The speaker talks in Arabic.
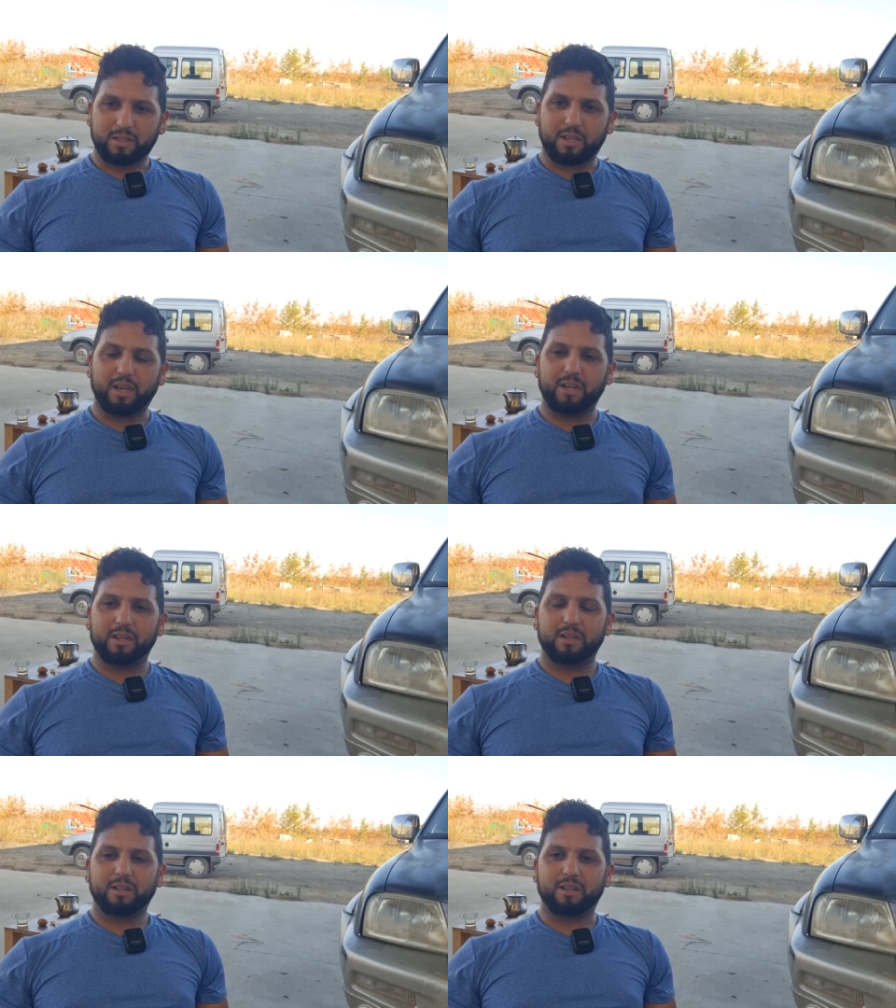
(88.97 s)

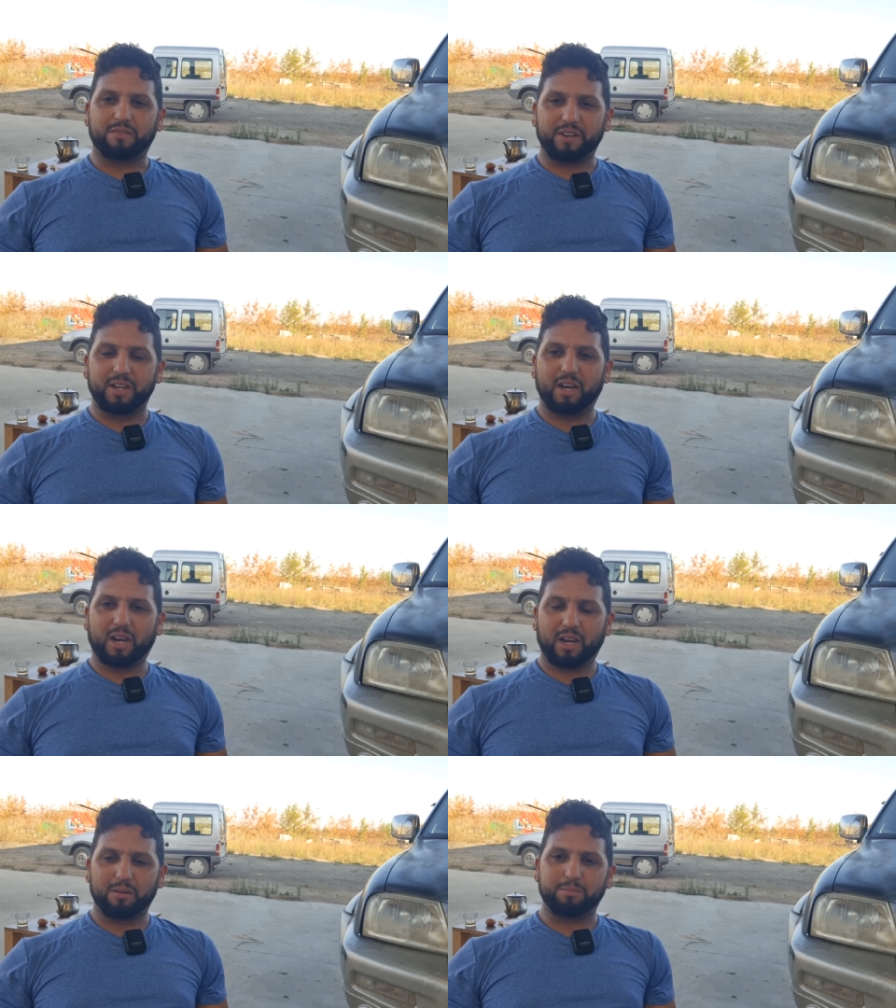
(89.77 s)
كاين
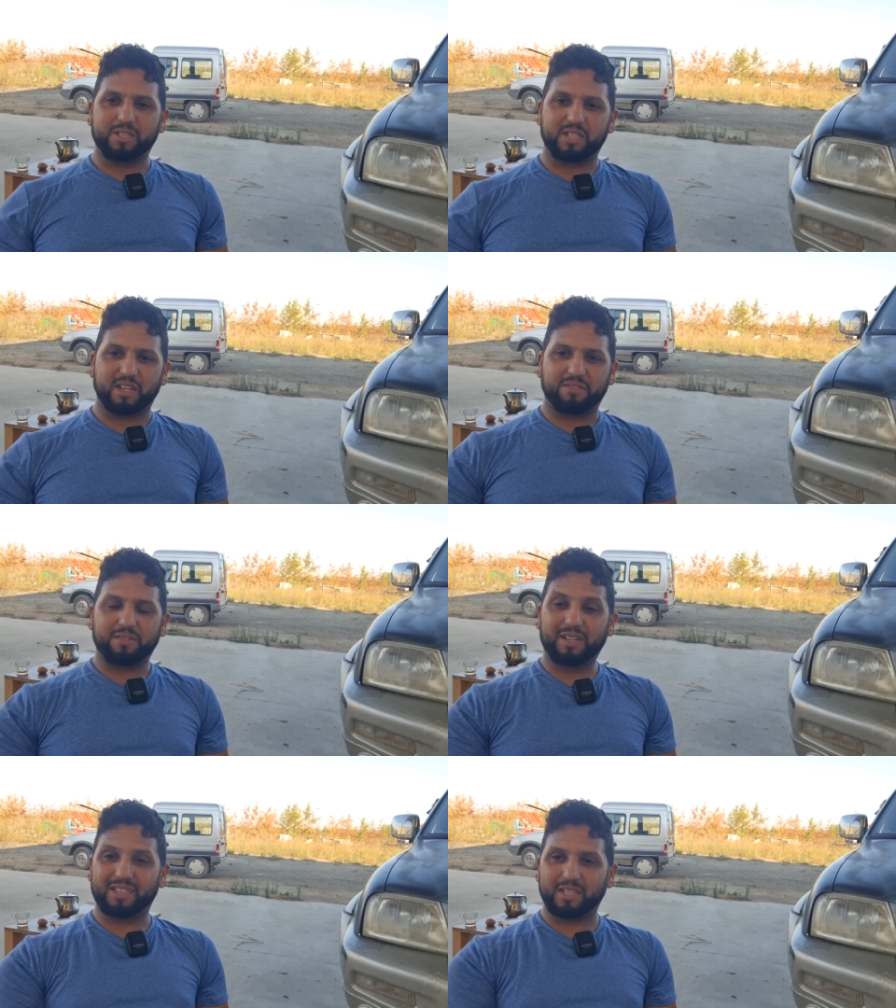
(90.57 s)
الفلاحه
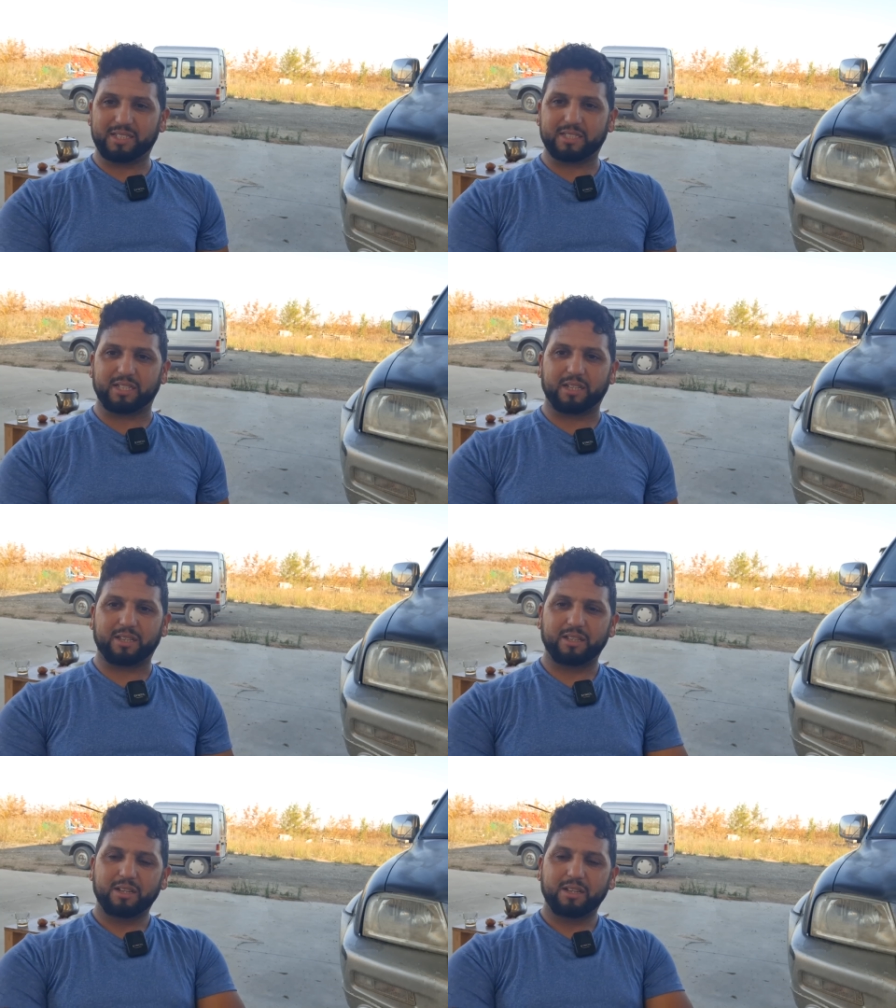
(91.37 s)
بزاف حتى للسطاف